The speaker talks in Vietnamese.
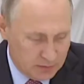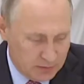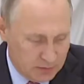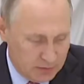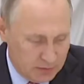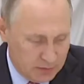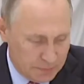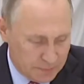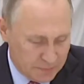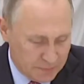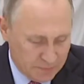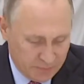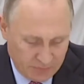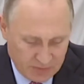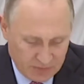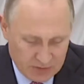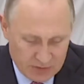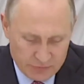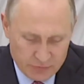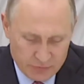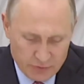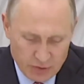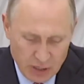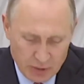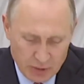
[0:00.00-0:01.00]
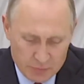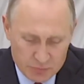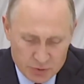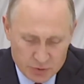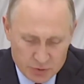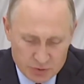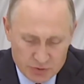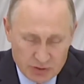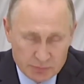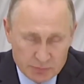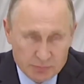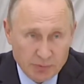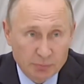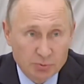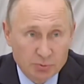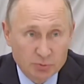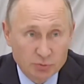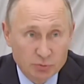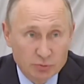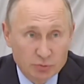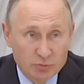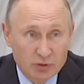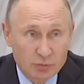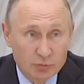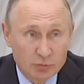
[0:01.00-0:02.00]
Nga ông Putin vào cuối
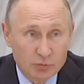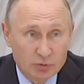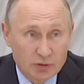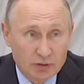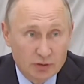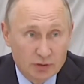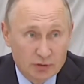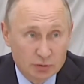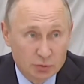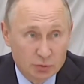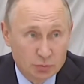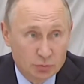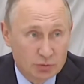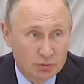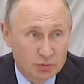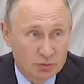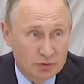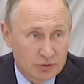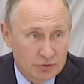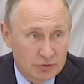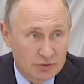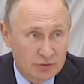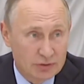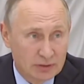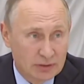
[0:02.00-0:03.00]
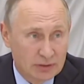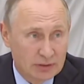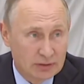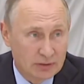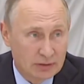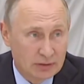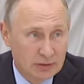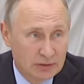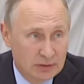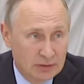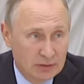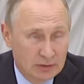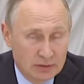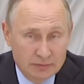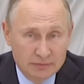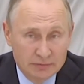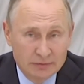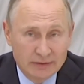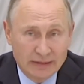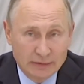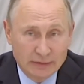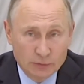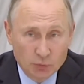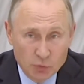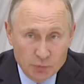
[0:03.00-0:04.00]
tháng 11 vừa qua. Các
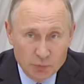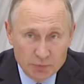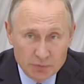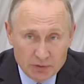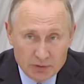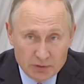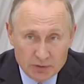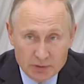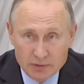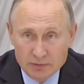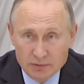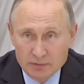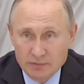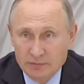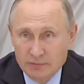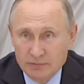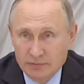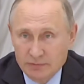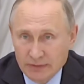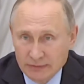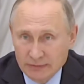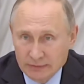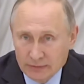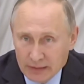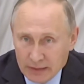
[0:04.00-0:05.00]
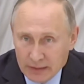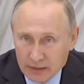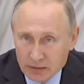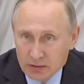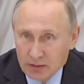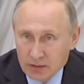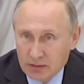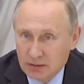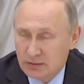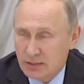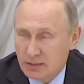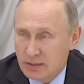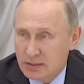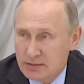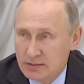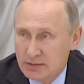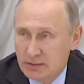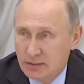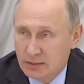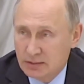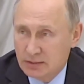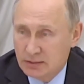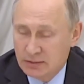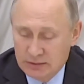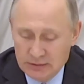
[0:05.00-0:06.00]
hành động này được cho là để đáp trả
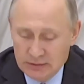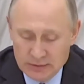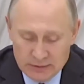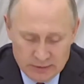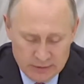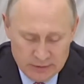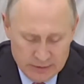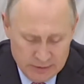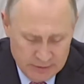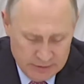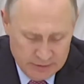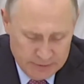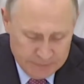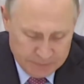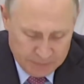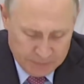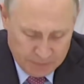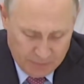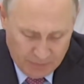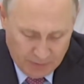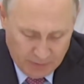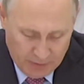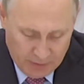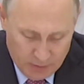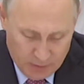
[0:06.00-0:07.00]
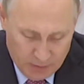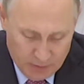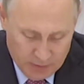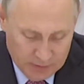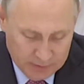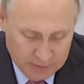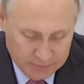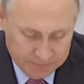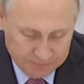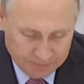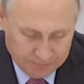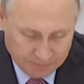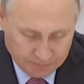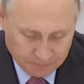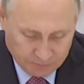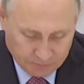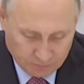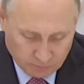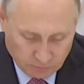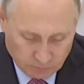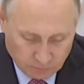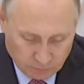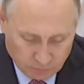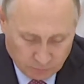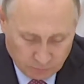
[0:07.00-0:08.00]
Mỹ bởi vì đã buộc hãng tin
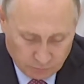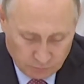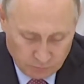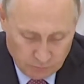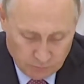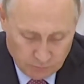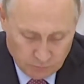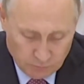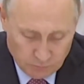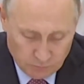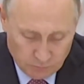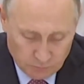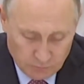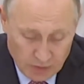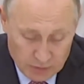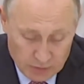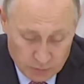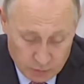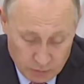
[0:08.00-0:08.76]
do Nga hậu thuẫn đó